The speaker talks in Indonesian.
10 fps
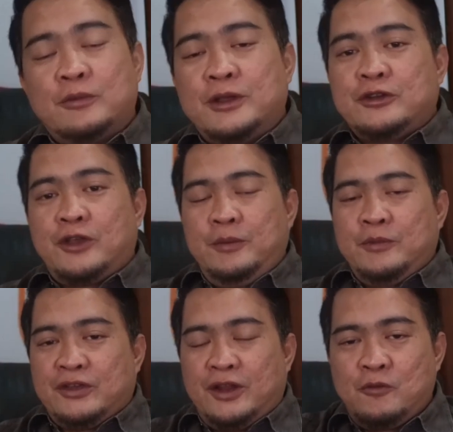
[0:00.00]
Bismillahirrahmanirrahim.
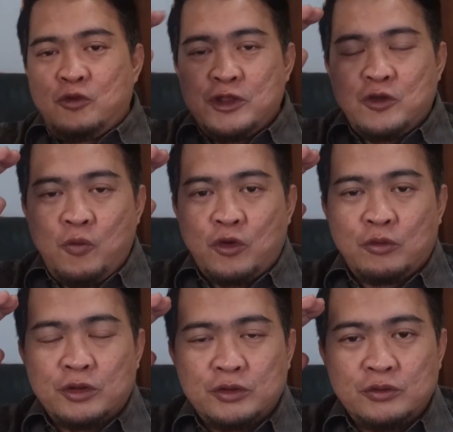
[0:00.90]
Assalamualaikum
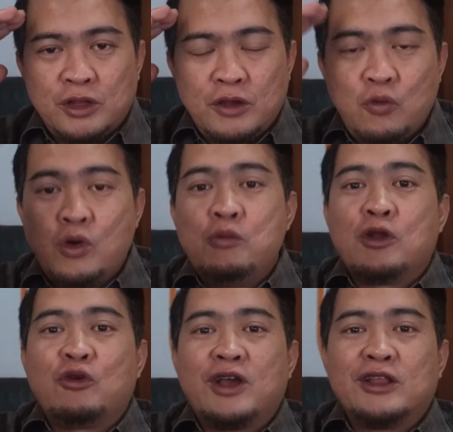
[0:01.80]
warahmatullahi
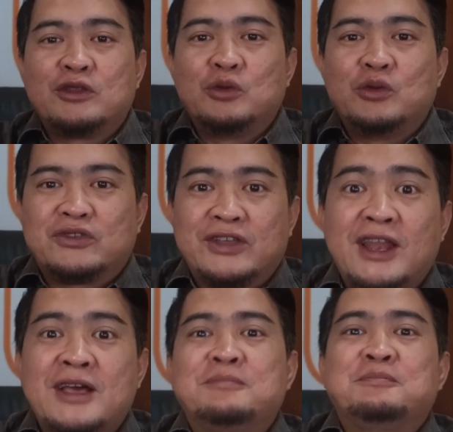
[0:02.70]
wabarakatuh.
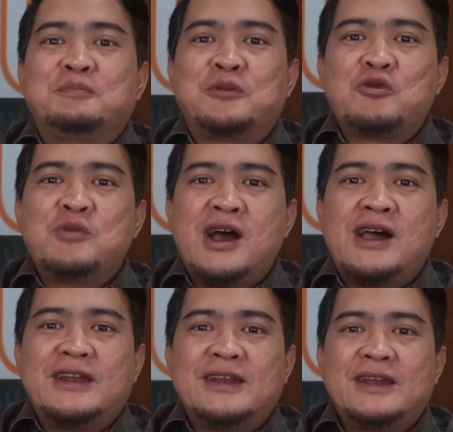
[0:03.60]
Salam
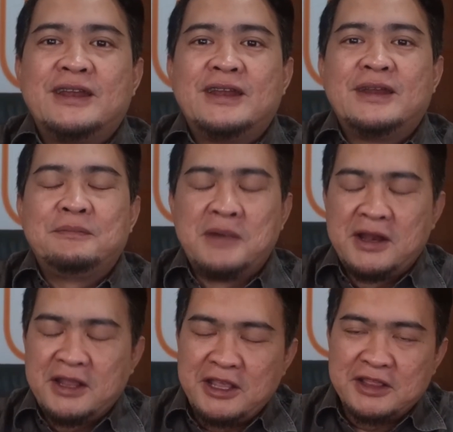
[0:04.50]
perubahan.
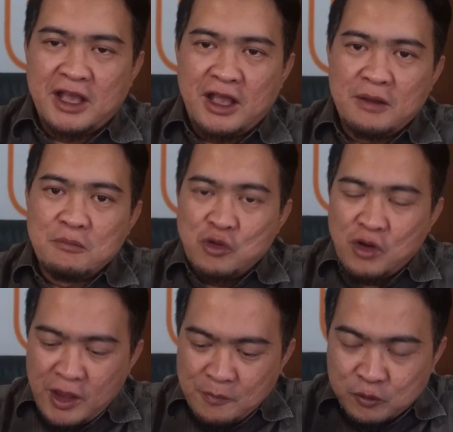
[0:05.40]
Mari kita
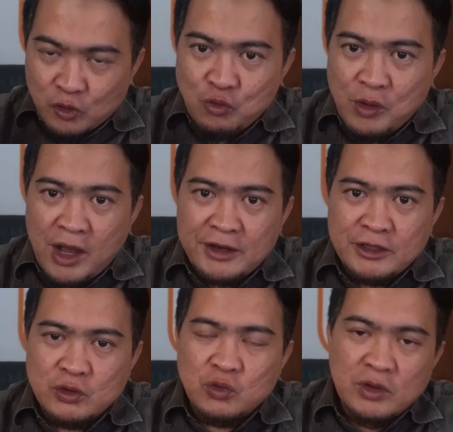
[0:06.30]
mulai perubahan
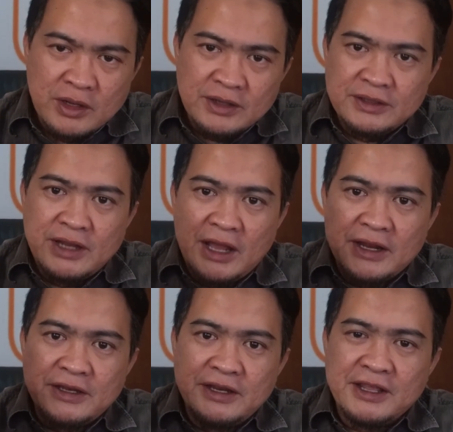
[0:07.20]
itu
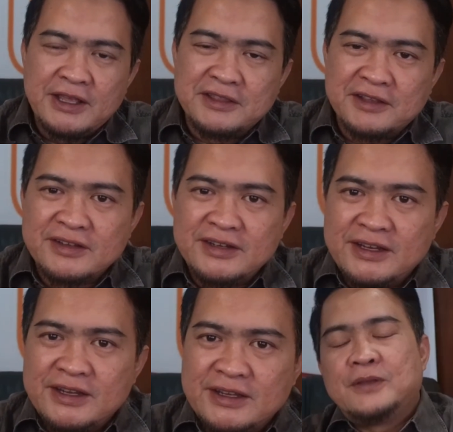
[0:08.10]
dari diri kita
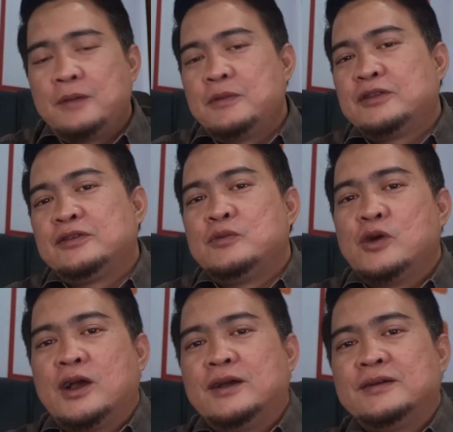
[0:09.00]
sendiri. Sahabat
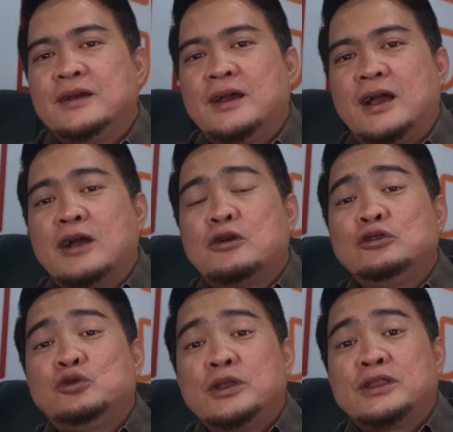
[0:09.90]
semua,
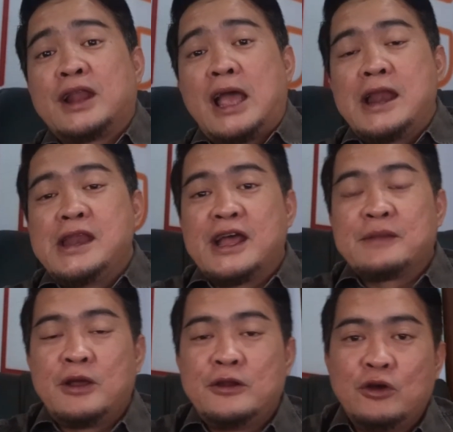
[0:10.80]
akun Twitter Ade
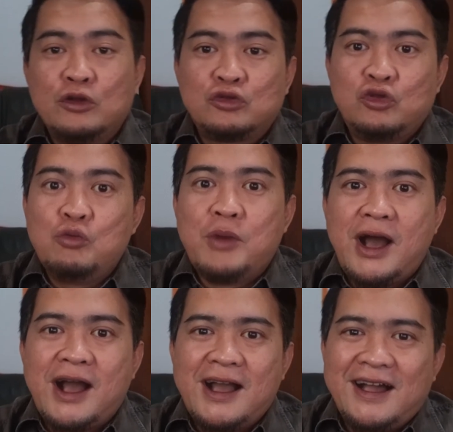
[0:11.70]
Armando tumbang.